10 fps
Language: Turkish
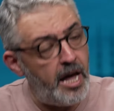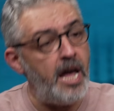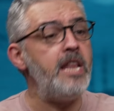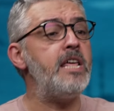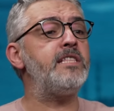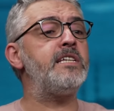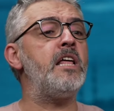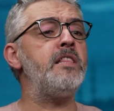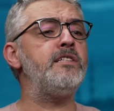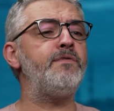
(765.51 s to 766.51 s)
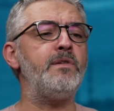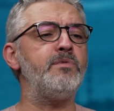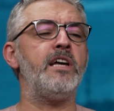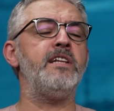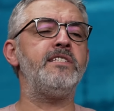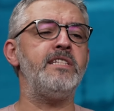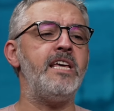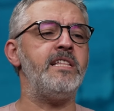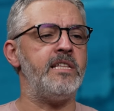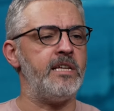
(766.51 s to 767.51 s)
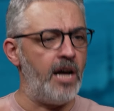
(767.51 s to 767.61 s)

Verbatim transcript: En etkilendiğiniz film sahnesi neydi